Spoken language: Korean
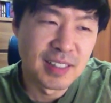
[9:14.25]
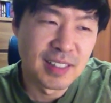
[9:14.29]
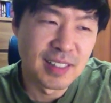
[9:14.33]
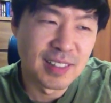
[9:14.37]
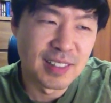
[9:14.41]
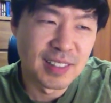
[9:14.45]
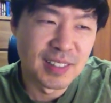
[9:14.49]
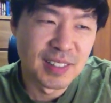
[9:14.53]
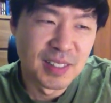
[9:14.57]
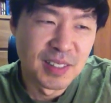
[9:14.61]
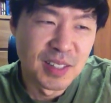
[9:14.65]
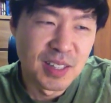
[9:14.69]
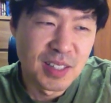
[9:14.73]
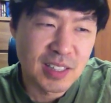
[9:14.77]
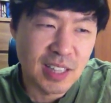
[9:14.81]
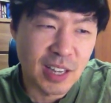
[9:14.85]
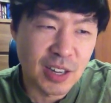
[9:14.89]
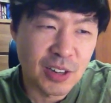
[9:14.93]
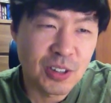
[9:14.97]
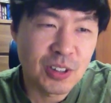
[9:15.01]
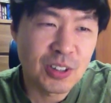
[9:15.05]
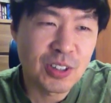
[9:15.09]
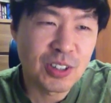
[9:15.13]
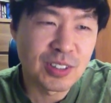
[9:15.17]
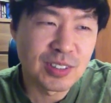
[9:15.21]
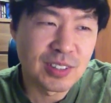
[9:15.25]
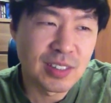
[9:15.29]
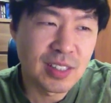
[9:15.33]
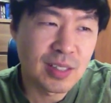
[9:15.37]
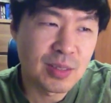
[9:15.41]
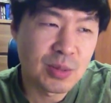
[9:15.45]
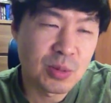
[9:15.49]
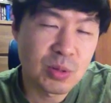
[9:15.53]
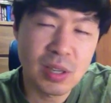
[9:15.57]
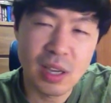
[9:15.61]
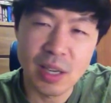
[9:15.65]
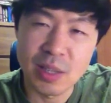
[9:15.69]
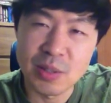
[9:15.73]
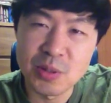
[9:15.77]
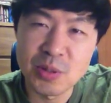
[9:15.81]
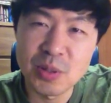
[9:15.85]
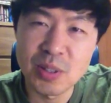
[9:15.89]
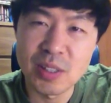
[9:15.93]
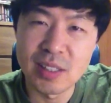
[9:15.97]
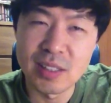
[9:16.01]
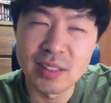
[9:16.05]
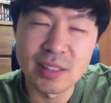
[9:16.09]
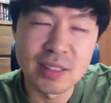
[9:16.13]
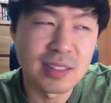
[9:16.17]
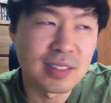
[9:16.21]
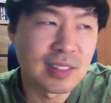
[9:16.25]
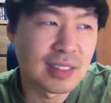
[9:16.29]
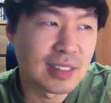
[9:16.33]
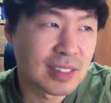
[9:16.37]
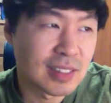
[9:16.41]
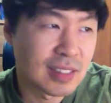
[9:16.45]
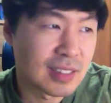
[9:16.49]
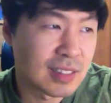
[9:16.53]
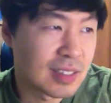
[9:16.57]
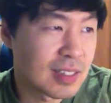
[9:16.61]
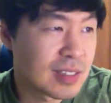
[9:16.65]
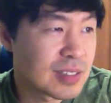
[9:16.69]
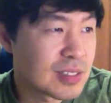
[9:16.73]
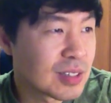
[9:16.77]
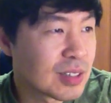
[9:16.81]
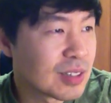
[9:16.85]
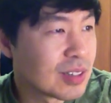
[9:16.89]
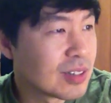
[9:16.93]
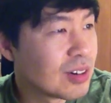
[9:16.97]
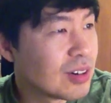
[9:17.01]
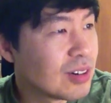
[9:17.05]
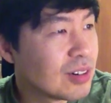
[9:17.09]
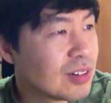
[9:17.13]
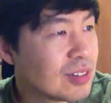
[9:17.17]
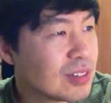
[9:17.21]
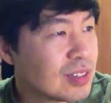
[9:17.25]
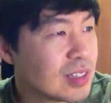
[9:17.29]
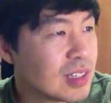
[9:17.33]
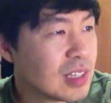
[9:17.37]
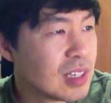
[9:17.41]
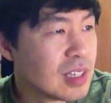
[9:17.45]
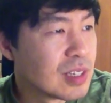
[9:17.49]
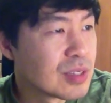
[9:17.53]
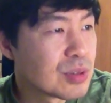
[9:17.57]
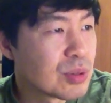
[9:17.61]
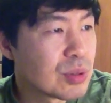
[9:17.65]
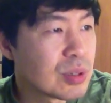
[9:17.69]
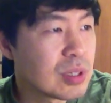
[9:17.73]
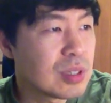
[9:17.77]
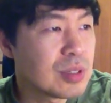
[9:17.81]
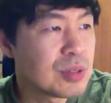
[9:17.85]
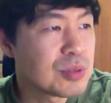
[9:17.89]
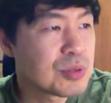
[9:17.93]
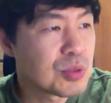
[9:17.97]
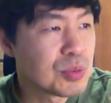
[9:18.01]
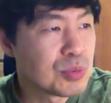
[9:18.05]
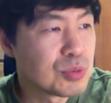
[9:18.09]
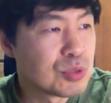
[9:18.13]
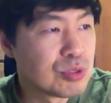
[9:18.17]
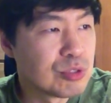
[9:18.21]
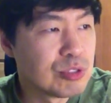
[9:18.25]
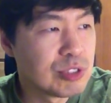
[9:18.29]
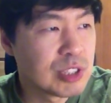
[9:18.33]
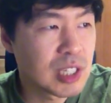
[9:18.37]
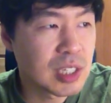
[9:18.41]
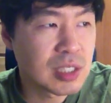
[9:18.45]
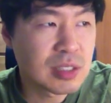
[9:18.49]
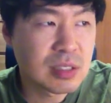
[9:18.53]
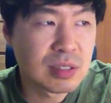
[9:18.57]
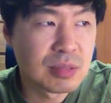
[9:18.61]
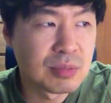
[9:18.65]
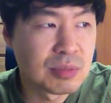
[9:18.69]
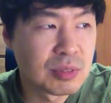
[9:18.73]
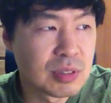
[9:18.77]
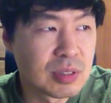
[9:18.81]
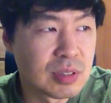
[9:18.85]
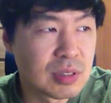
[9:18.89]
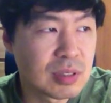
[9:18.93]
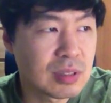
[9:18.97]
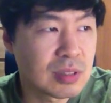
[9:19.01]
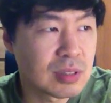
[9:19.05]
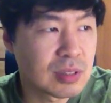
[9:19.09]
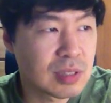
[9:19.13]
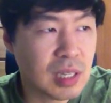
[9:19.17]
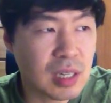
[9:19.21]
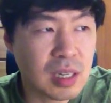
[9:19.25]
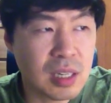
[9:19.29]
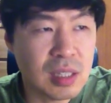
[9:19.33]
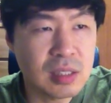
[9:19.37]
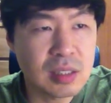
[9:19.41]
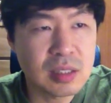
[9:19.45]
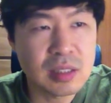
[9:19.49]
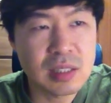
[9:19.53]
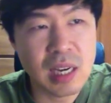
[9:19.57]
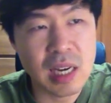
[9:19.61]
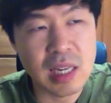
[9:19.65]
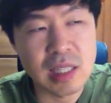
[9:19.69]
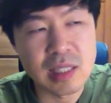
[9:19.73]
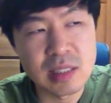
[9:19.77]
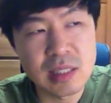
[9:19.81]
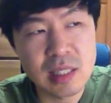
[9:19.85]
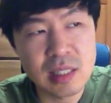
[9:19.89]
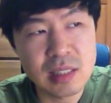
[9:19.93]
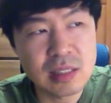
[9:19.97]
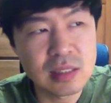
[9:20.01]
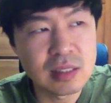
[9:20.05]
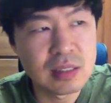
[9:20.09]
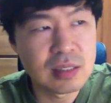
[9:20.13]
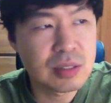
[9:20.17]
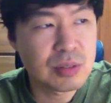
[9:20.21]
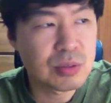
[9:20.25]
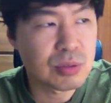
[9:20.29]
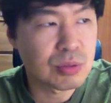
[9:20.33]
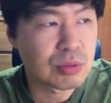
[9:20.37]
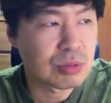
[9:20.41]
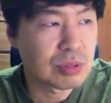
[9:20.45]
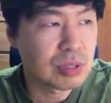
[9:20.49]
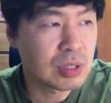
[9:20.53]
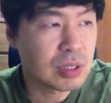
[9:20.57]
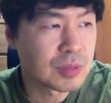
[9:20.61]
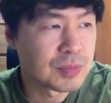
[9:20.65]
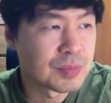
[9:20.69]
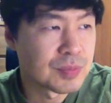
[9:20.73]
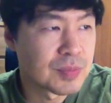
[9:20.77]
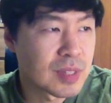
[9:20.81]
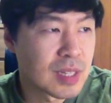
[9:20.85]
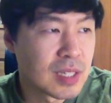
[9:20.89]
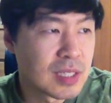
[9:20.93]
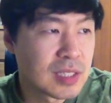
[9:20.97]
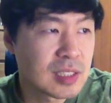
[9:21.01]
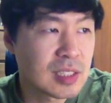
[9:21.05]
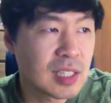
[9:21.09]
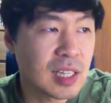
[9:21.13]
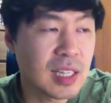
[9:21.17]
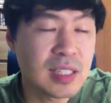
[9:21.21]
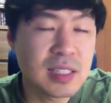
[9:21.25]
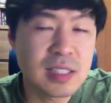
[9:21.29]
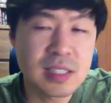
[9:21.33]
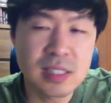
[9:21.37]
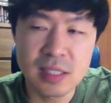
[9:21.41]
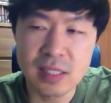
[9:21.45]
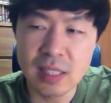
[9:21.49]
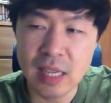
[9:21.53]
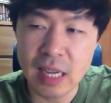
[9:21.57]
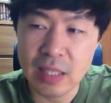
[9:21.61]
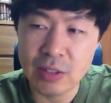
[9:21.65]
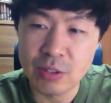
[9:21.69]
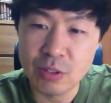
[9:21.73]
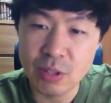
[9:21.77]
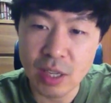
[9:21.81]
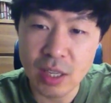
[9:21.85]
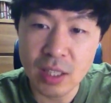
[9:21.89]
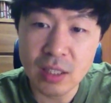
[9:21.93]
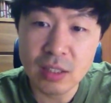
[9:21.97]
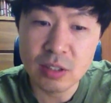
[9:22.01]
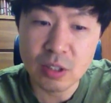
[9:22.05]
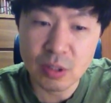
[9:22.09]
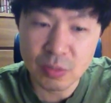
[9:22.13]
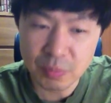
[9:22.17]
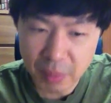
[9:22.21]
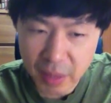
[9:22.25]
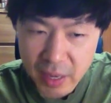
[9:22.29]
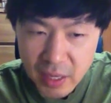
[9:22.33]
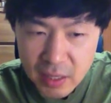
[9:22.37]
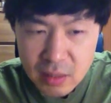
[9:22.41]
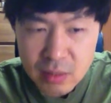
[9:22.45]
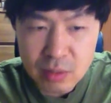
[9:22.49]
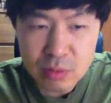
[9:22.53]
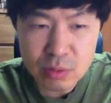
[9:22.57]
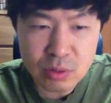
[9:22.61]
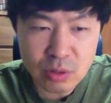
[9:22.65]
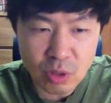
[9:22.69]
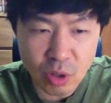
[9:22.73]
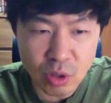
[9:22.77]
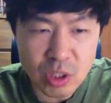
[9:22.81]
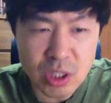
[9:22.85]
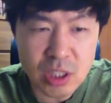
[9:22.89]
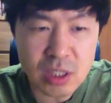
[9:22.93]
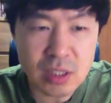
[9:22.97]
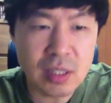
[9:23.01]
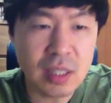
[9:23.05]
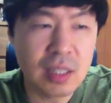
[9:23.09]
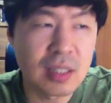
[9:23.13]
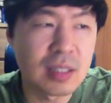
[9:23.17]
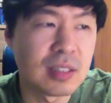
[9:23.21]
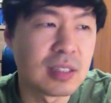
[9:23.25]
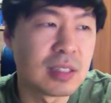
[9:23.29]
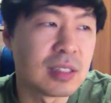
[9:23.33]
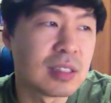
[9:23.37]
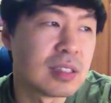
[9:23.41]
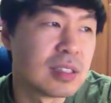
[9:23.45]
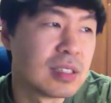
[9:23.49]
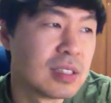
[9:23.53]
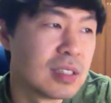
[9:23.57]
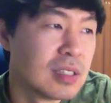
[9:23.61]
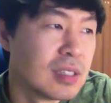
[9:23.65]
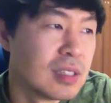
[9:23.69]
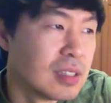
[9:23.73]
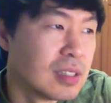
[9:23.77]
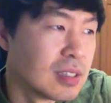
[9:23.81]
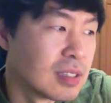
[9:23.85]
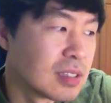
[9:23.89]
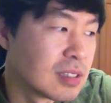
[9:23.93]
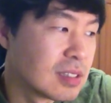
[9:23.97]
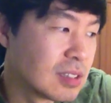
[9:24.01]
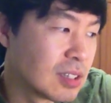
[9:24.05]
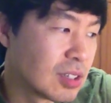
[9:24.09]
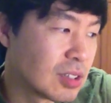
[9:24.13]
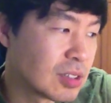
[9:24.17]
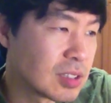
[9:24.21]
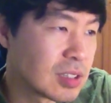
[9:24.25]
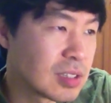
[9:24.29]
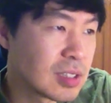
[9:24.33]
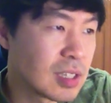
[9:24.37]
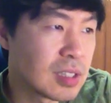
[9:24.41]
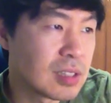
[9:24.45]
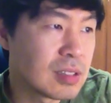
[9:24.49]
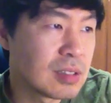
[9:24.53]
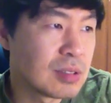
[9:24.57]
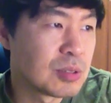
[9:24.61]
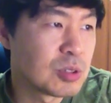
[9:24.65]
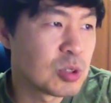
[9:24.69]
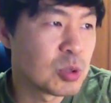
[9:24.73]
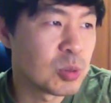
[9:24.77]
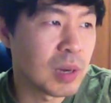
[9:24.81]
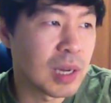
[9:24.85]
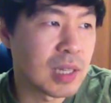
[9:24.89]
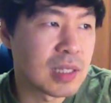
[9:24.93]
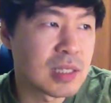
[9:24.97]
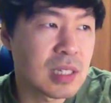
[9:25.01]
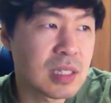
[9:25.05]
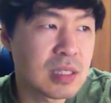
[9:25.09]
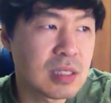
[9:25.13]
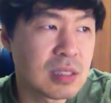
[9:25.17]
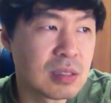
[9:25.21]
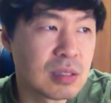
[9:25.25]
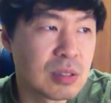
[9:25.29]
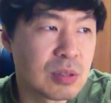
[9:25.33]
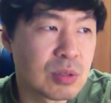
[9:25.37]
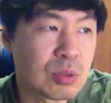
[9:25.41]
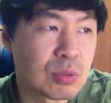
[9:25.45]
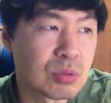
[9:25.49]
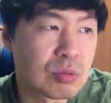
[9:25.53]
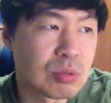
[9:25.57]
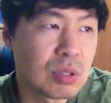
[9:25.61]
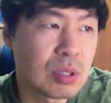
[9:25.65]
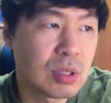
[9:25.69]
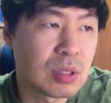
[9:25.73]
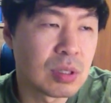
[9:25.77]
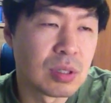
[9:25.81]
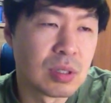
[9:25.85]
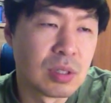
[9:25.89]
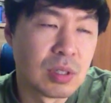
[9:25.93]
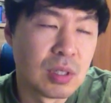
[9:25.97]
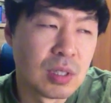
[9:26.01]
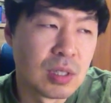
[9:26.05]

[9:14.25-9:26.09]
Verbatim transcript: 예, 단언컨대 소리 안 좋아요. 예, 그래서 그런 소리를 좀 중시하시는 분들은 색깔 기타 안 사시는 게 좋고요. 스테인 칠이 안 된 그런 페인트로 떡칠돼 있는 그런 기타는 좀 안 사시는 게 좋고요.